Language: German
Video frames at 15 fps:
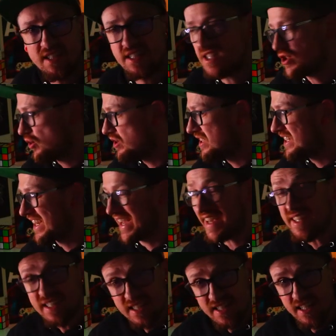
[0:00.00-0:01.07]
ich euch
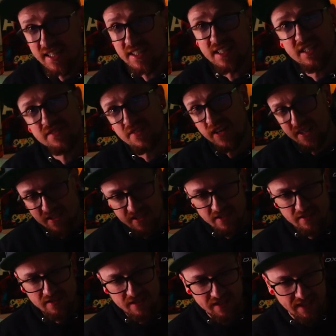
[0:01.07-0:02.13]
rechtzeitig warne.
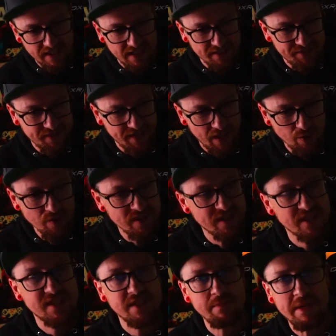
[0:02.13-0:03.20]
Ich gehe davon aus,
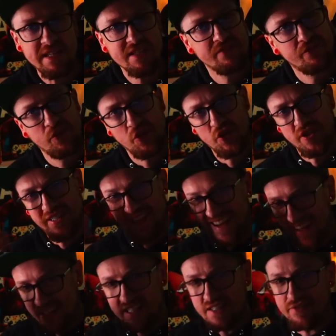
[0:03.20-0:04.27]
dass die meisten von euch
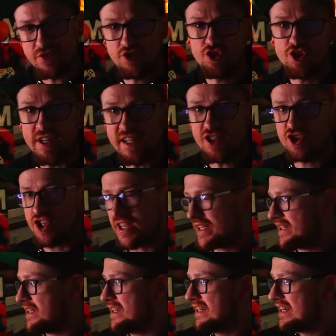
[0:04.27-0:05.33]
relativ schnell
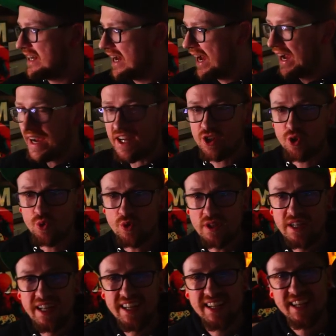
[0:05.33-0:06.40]
checken. Achtung,
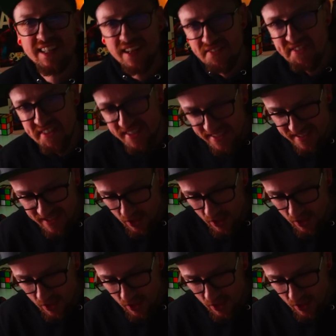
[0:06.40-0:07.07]
da darfst du nicht